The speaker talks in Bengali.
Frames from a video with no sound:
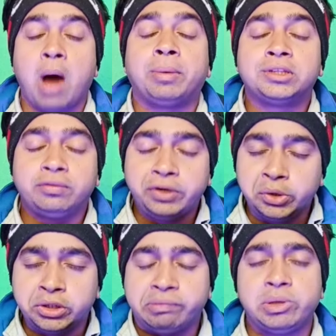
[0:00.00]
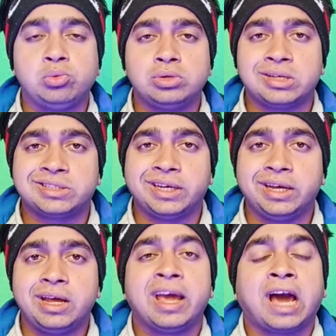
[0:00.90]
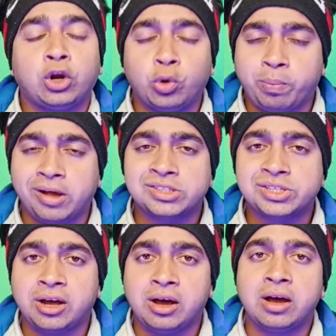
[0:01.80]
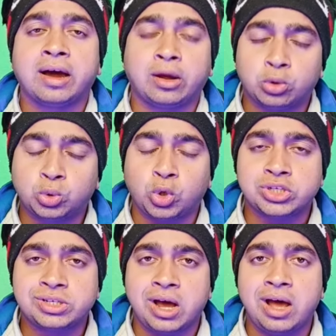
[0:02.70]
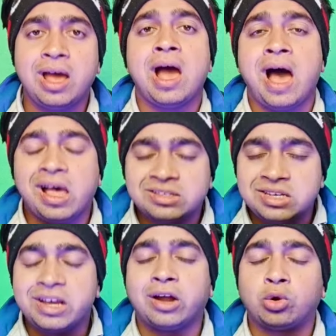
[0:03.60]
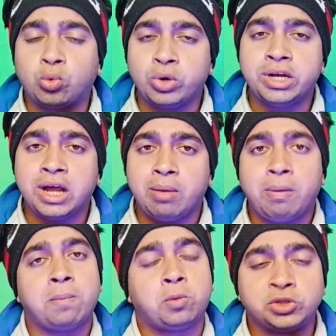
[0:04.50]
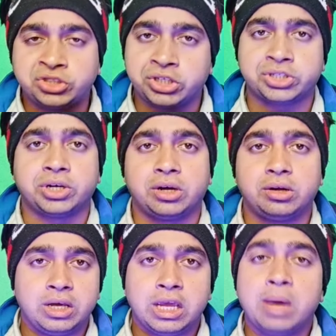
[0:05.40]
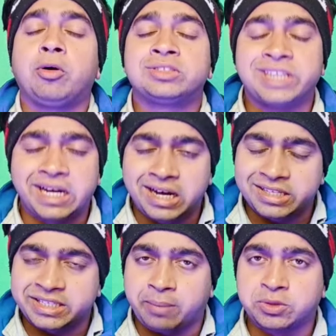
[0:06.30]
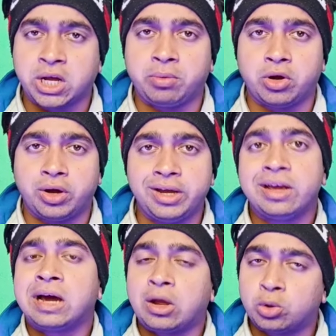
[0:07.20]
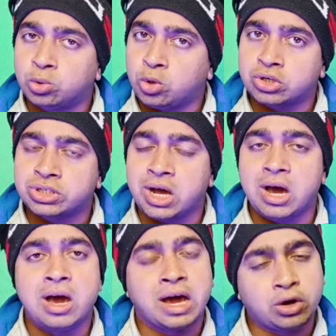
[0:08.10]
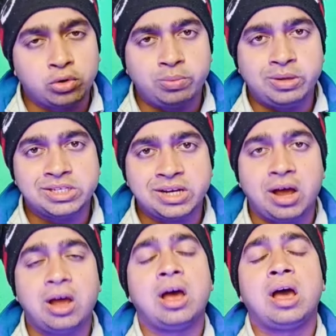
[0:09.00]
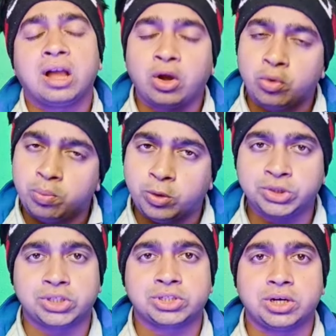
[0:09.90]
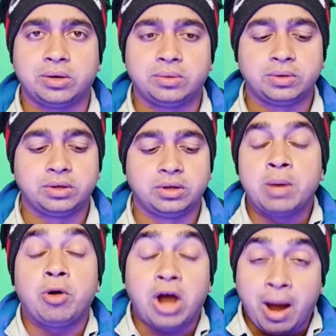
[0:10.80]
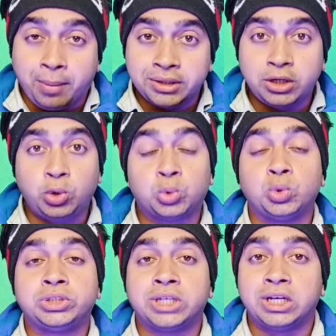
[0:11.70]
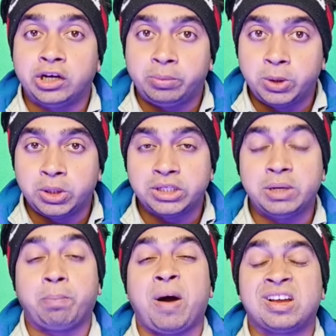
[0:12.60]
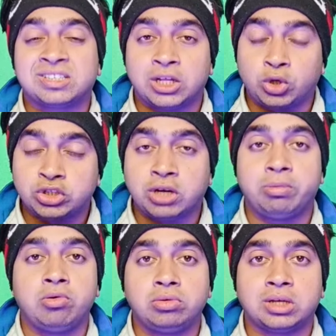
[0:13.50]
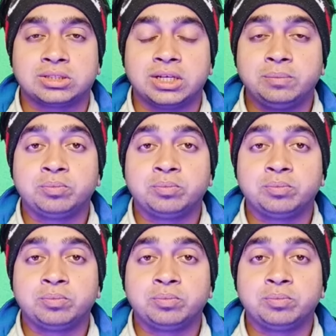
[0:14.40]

আমাদের ভিডিওতে ভিউজ আসে কারোর পাঁচটা কারোর দশটা হাসলি কারোর কুড়িটা বা পঞ্চাশটা এবং চ্যানেলে সাবস্ক্রাইবার হয় কারোর দশটা কারোর বিশটা কারোর পঞ্চাশটা এবং আমাদের নতুন চ্যানেলের ভিডিওতে যে পাঁচটা দশটা ভিউজ আসে